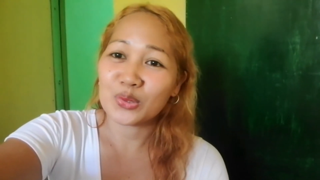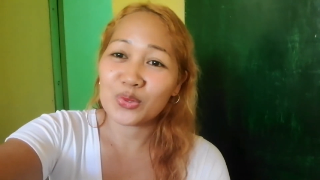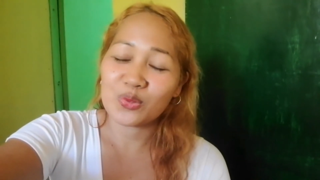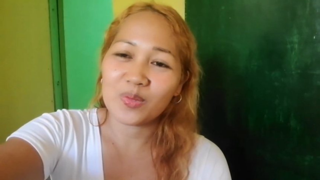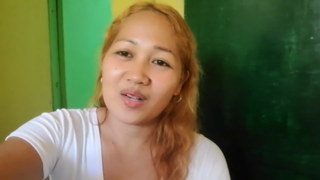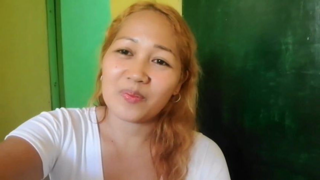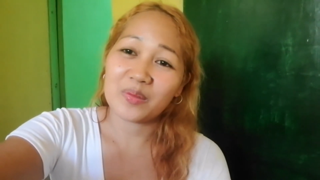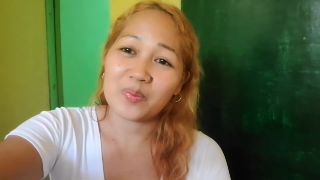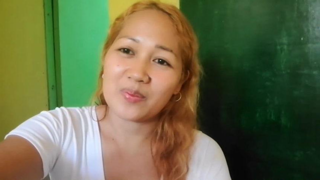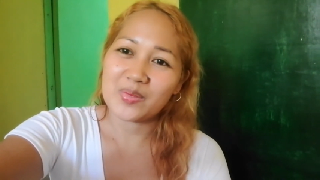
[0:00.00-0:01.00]
ano yung
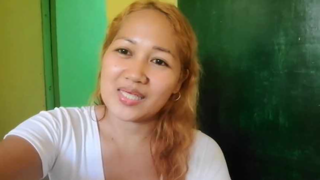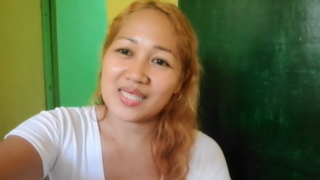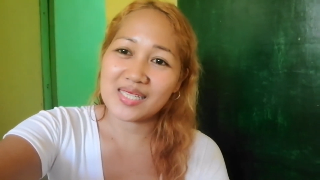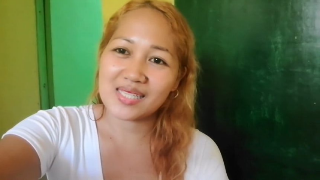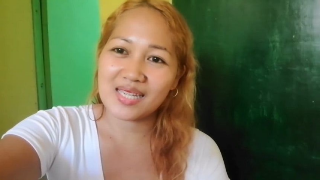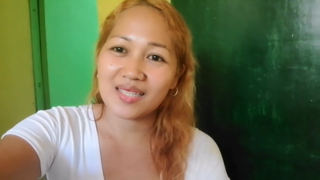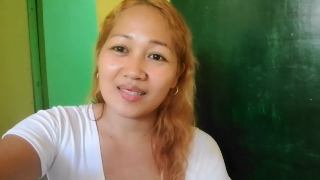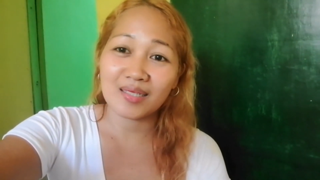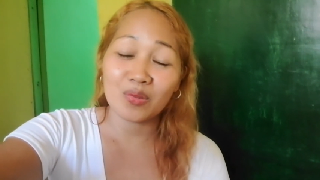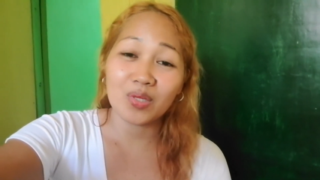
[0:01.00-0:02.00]
makapagpapasaya sa
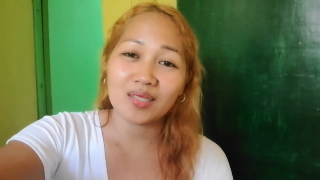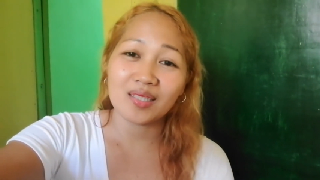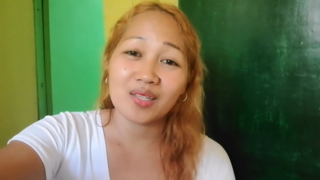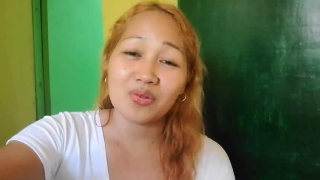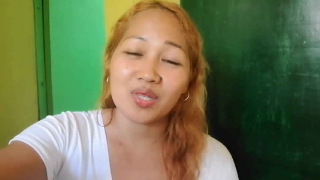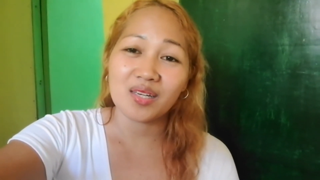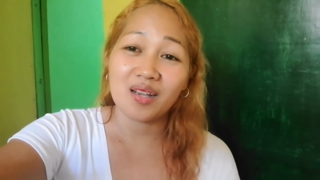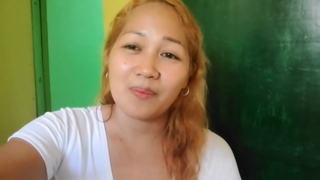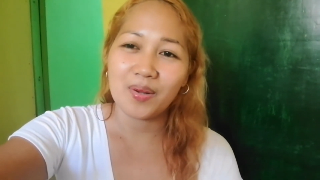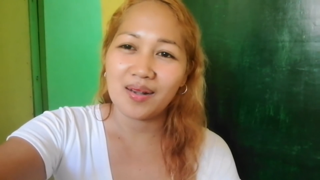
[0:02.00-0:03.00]
atin na wala tayong
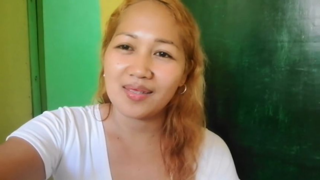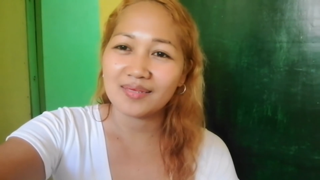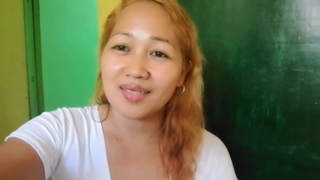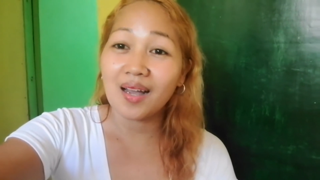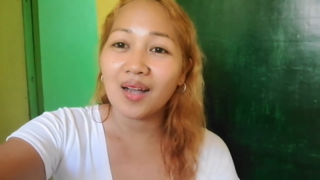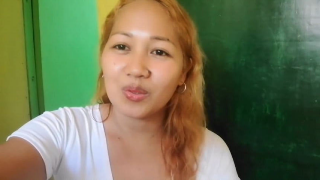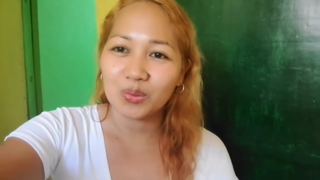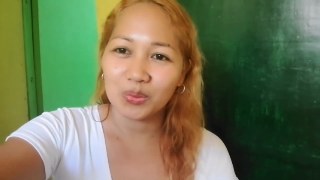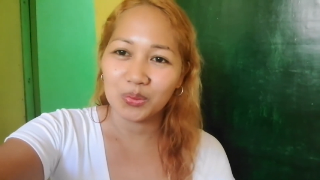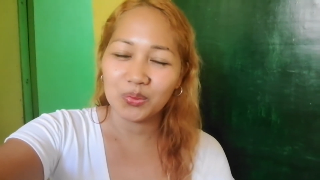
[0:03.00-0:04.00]
ang
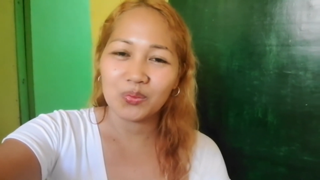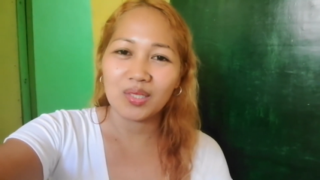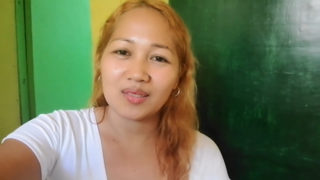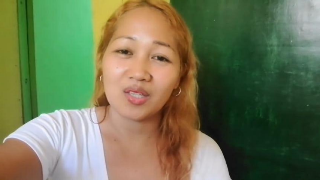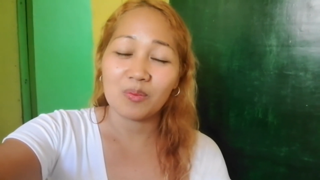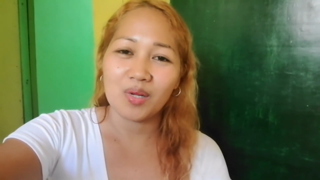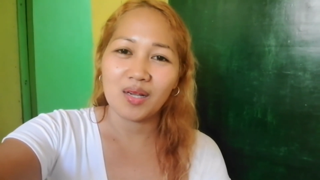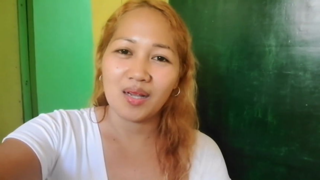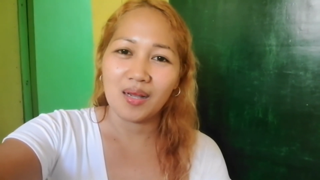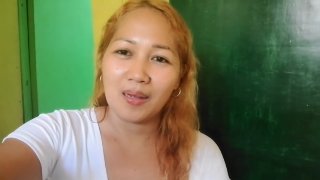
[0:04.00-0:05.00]
tao wala tayong
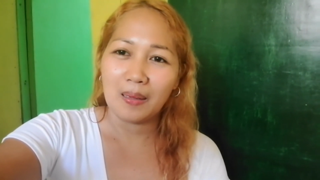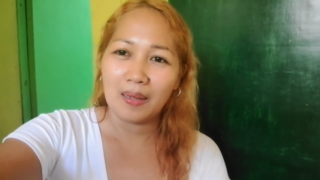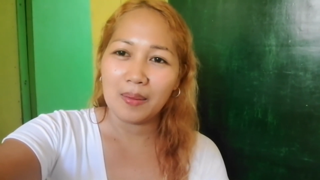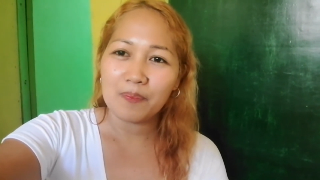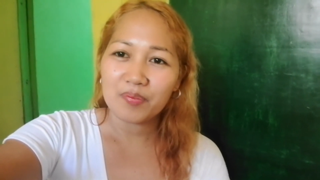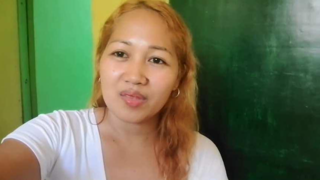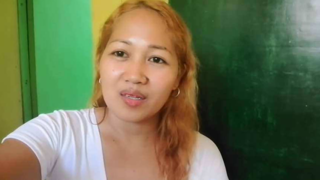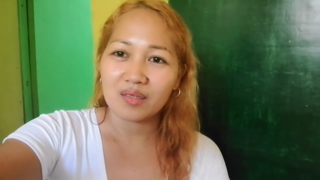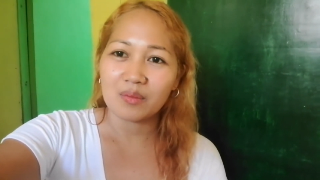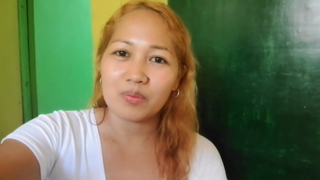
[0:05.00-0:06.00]
mga
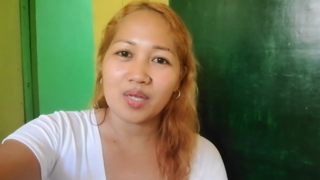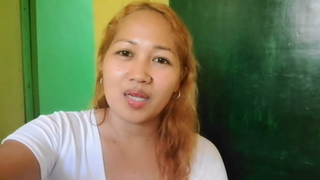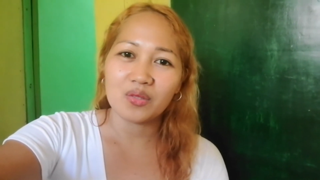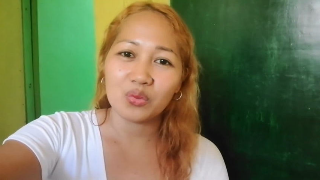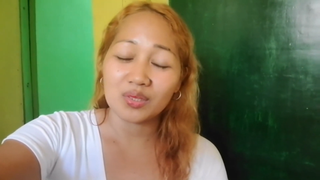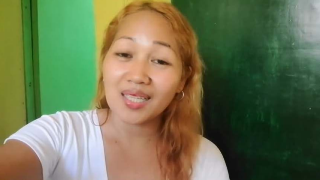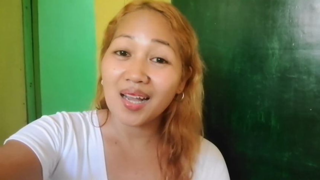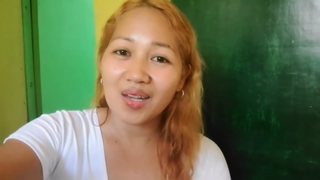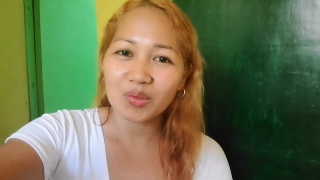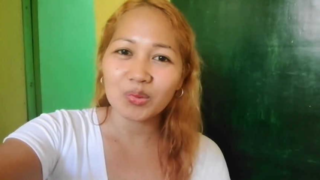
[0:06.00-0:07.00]
naagrabyadong
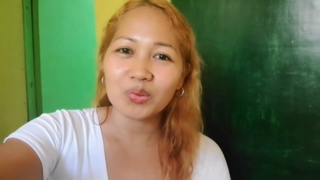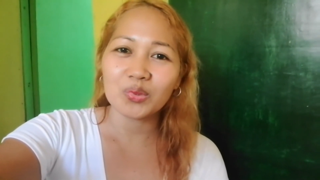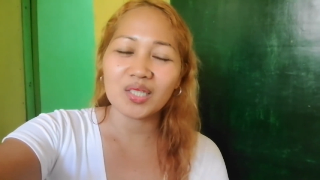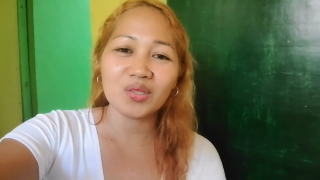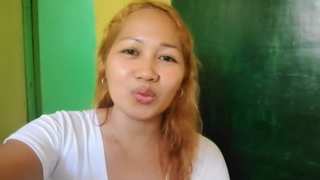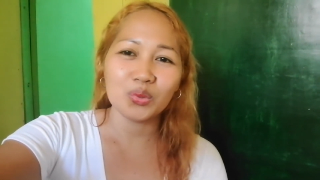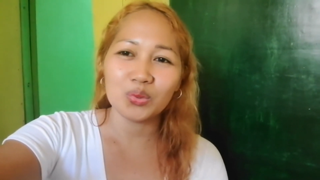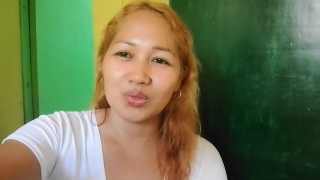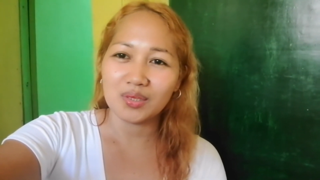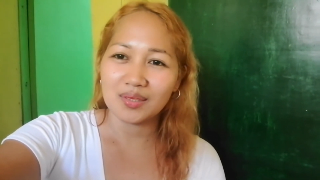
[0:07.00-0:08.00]
tao
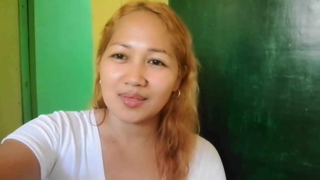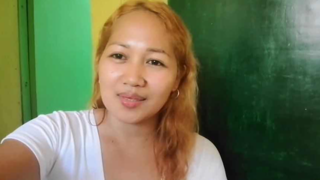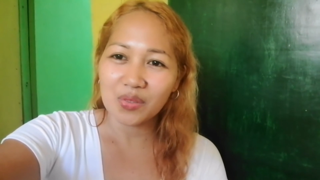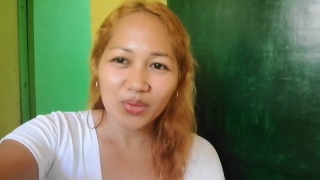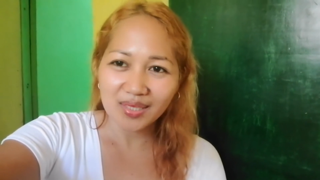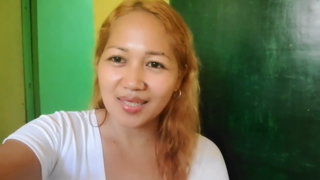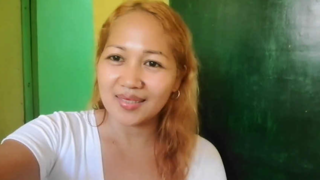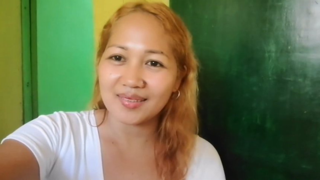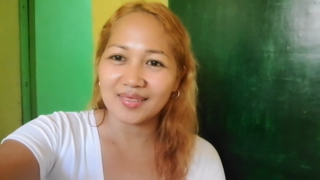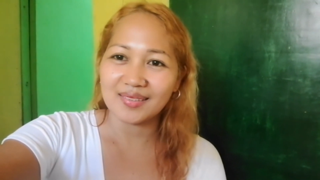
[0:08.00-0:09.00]
ganun gawin
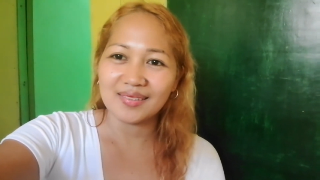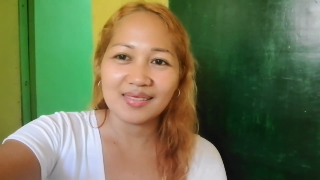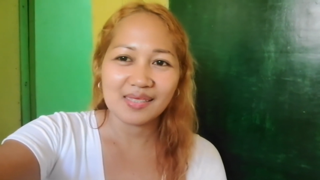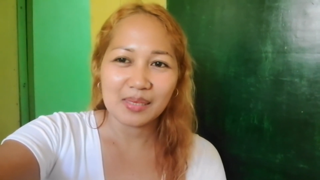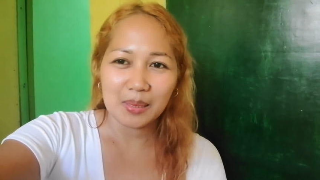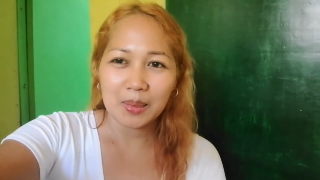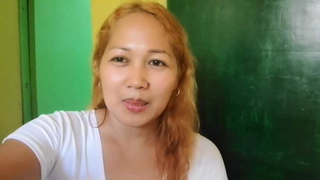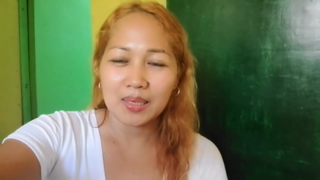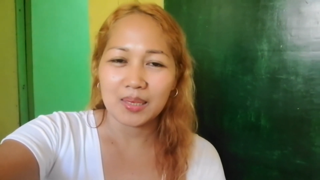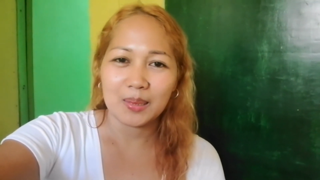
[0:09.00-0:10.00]
natin
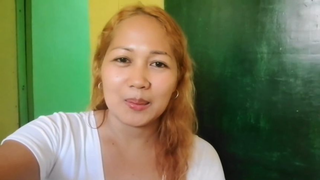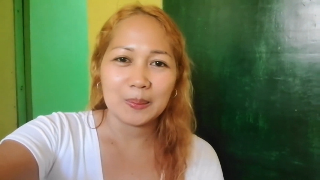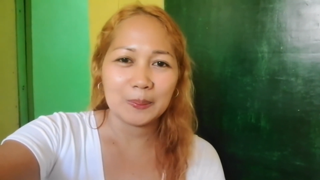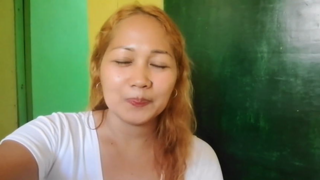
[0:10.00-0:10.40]
uh,